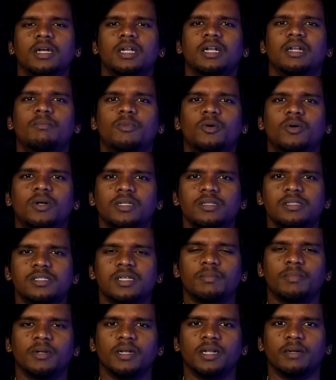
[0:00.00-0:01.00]
நம்ம உட்காந்து
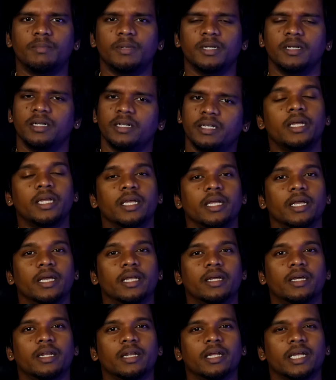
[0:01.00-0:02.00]
சாப்பிட்லாம் அப்படின்னு இங்கே
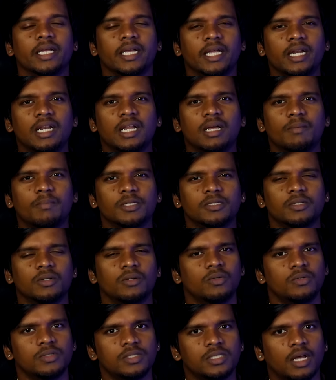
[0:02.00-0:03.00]
இருக்கிற எல்லா
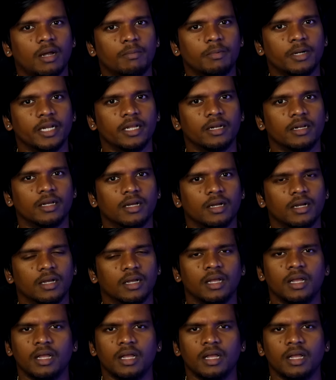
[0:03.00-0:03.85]
பசங்களும் சாப்பிட்டுட்டே இருக்காங்க